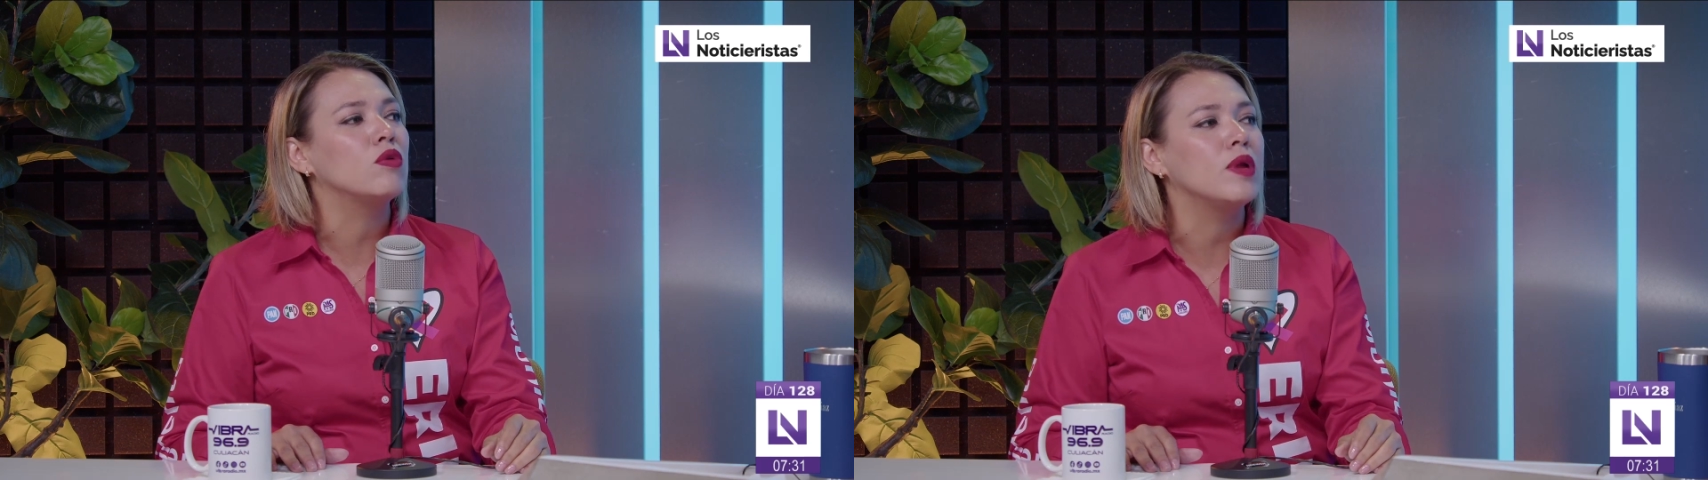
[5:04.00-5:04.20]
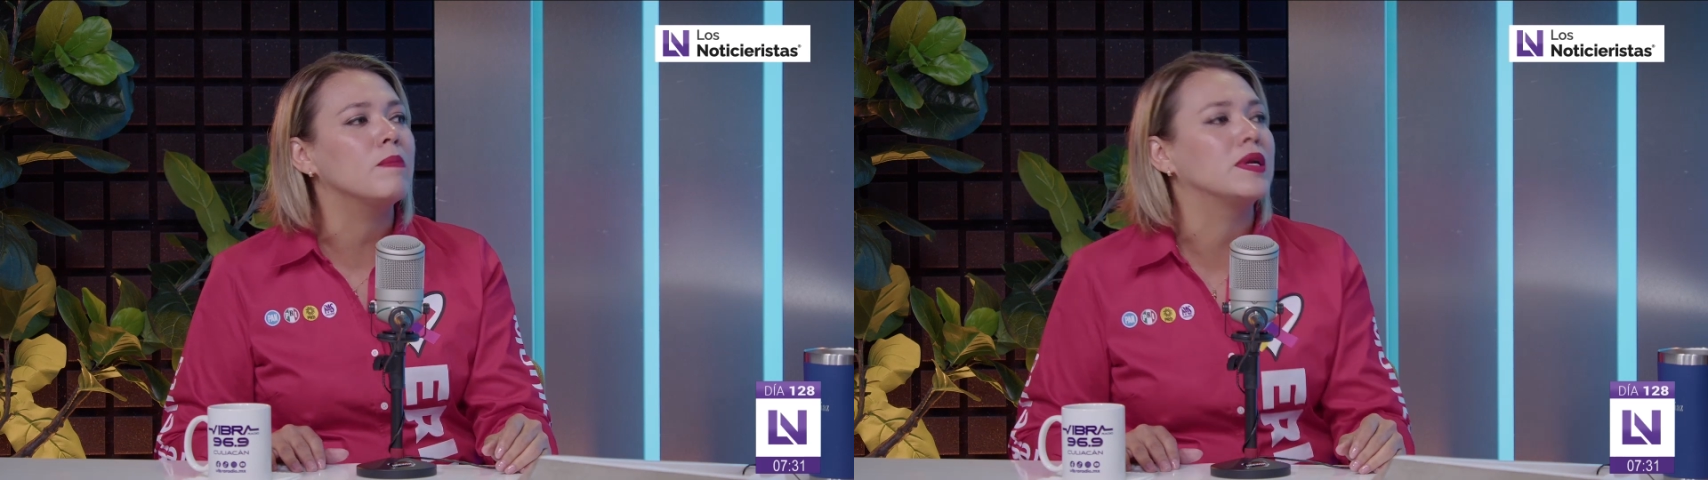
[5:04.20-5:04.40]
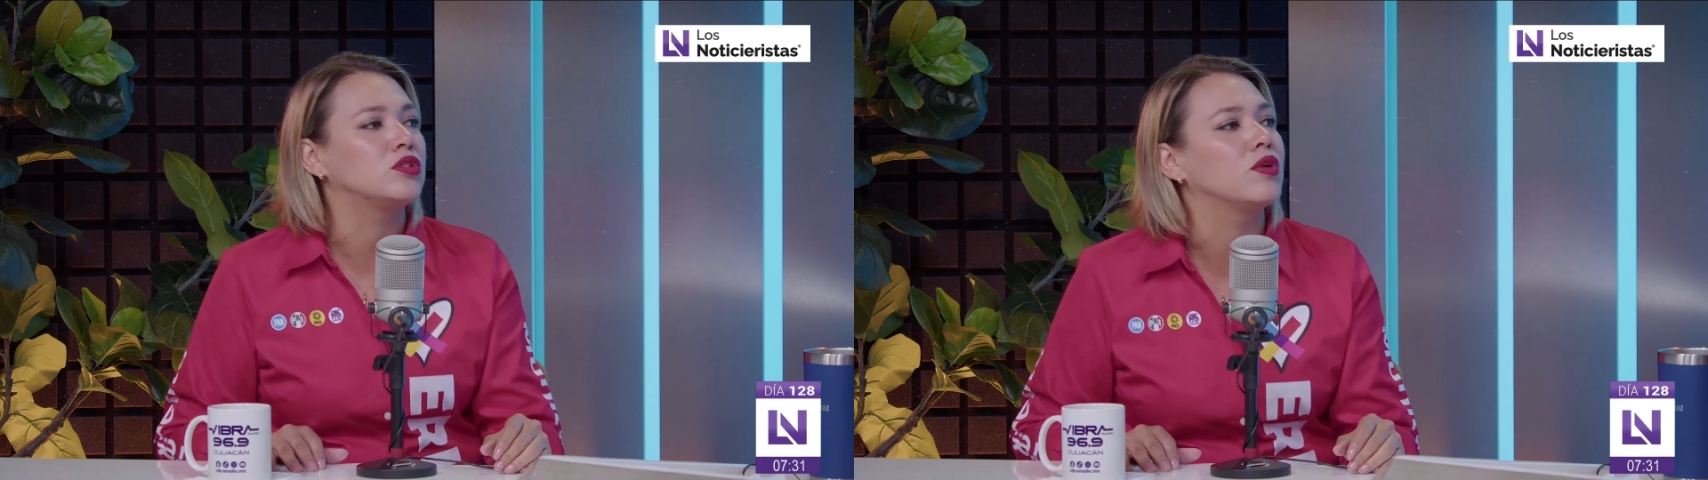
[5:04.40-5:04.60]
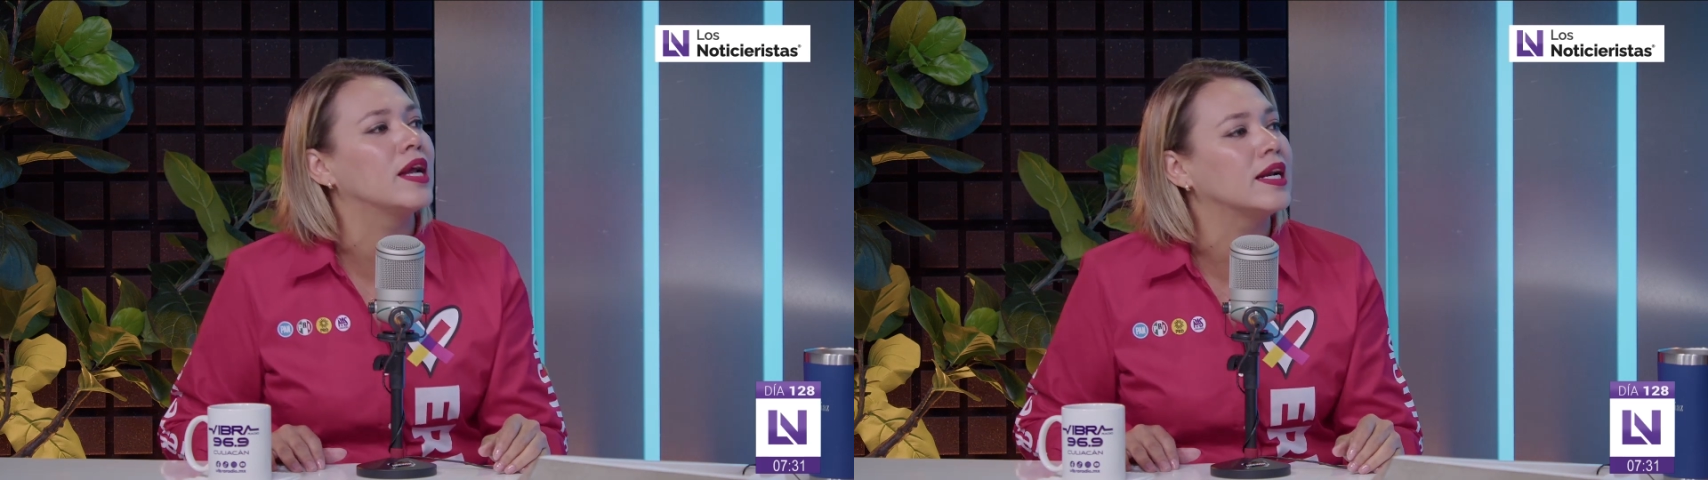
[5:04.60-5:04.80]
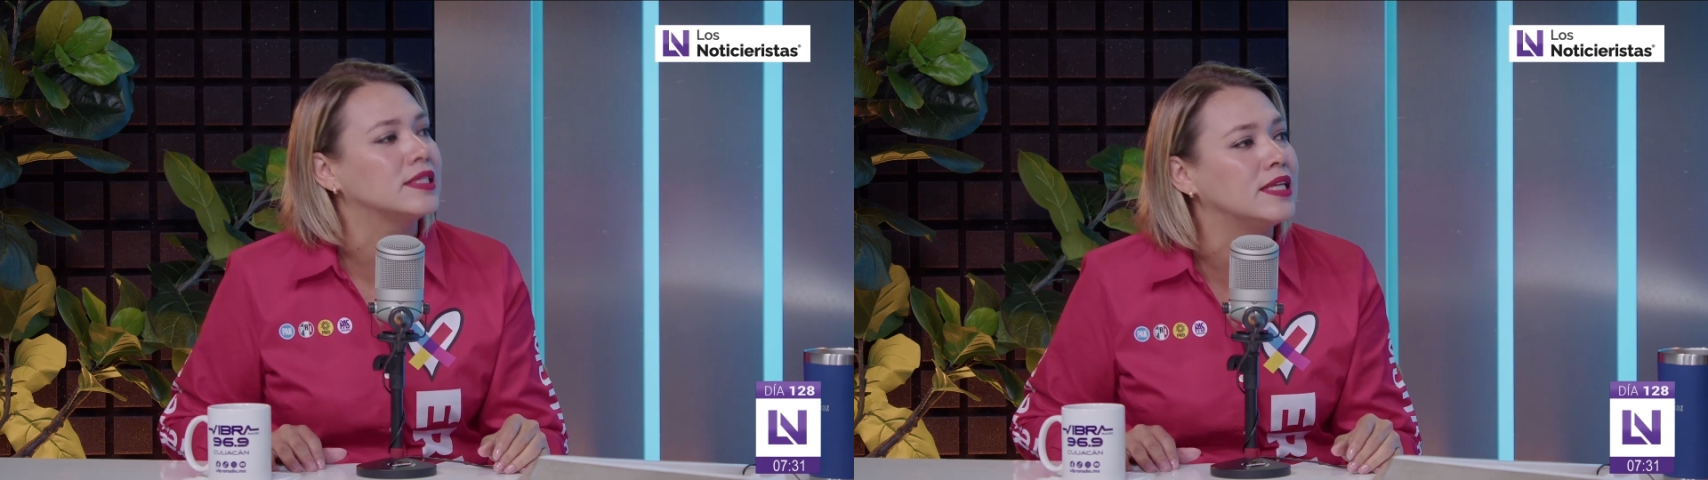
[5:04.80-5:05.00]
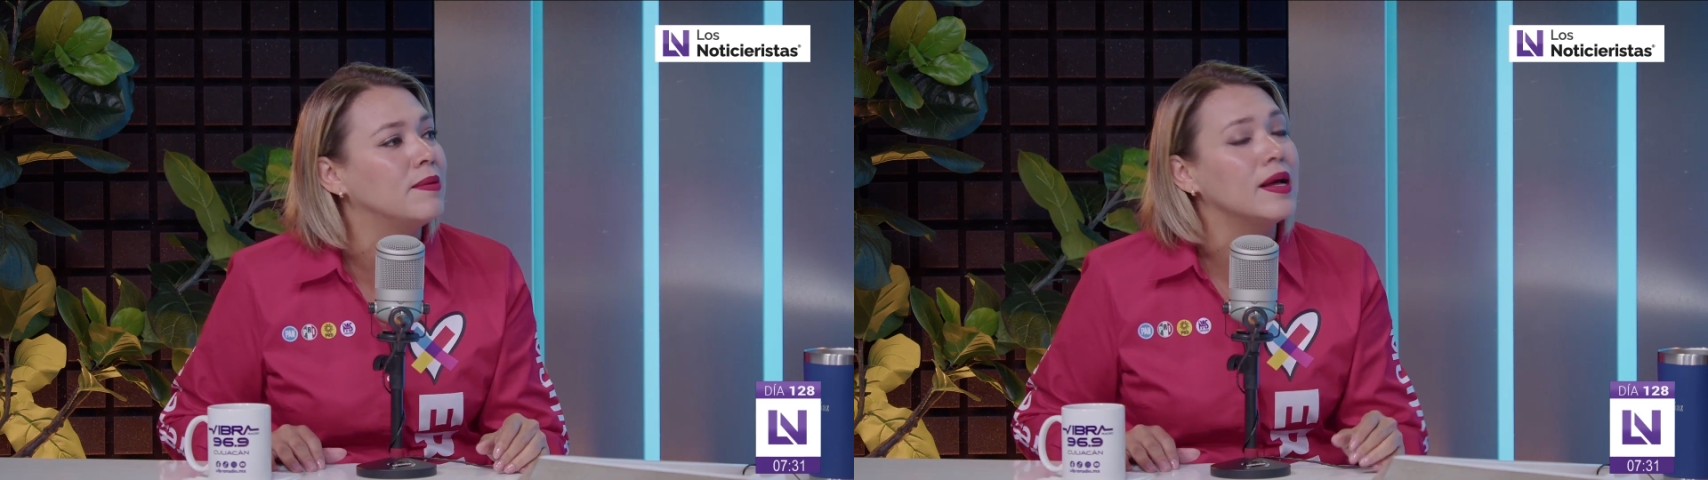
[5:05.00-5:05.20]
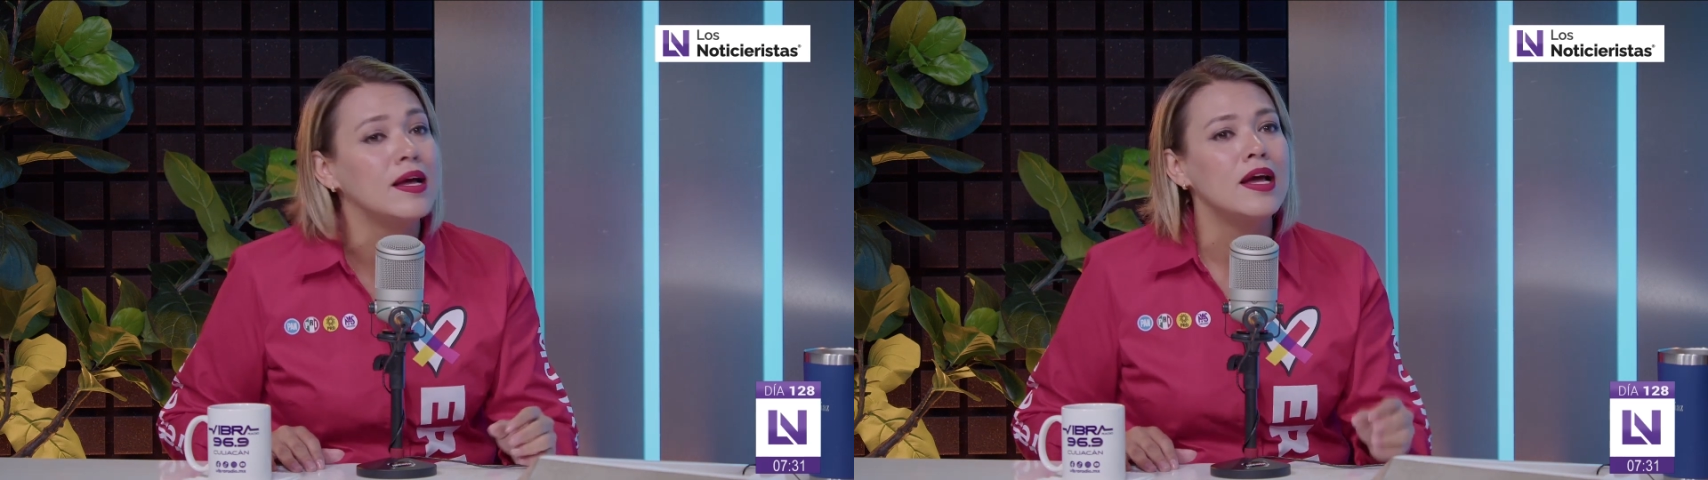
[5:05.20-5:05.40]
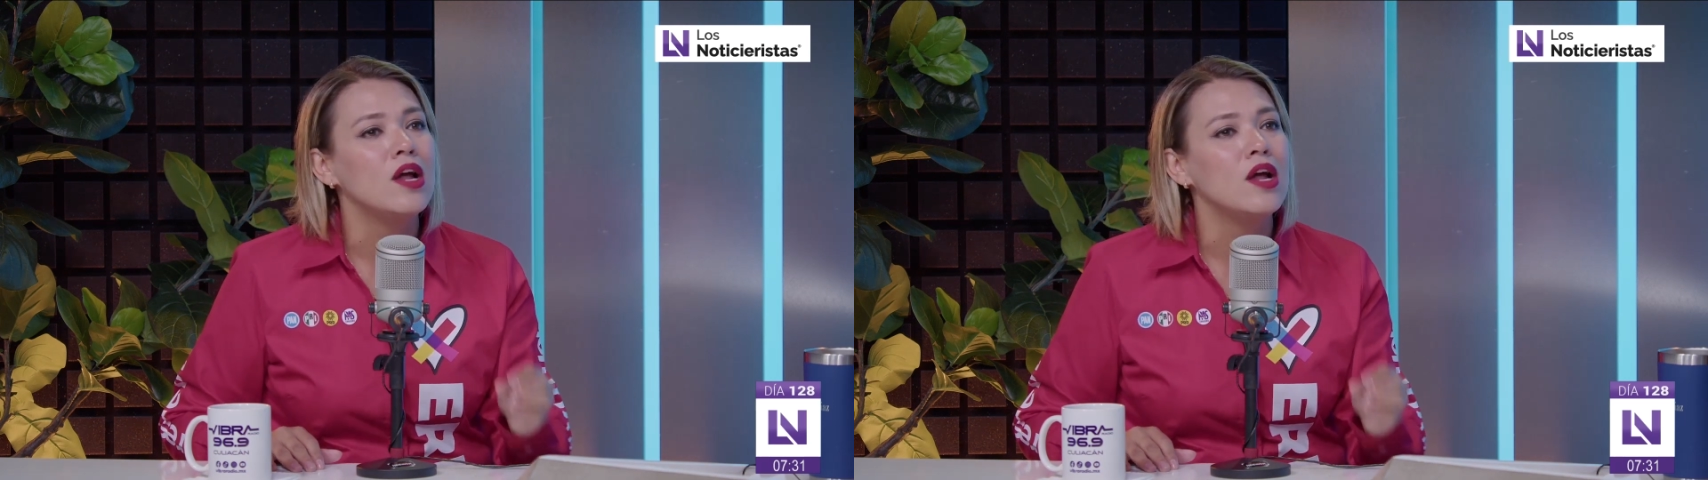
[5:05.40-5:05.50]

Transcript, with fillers: que hacer una inversión agresiva,